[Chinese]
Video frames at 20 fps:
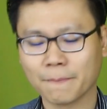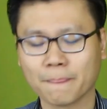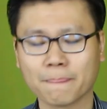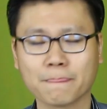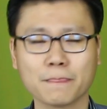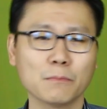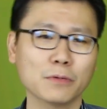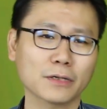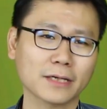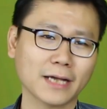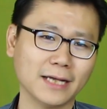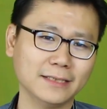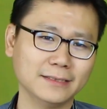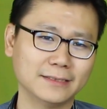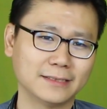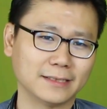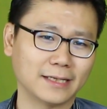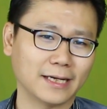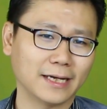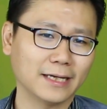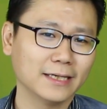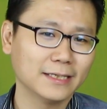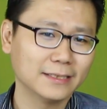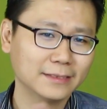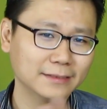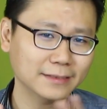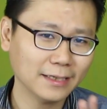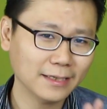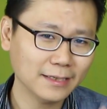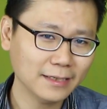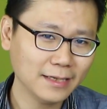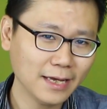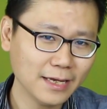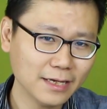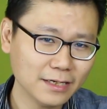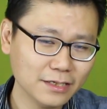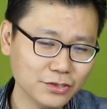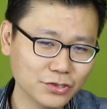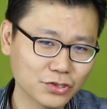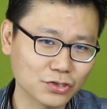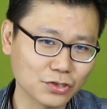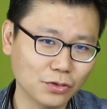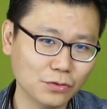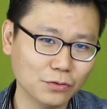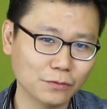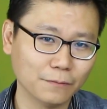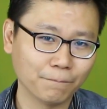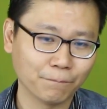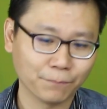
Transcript: 那么看起来，在那个时候，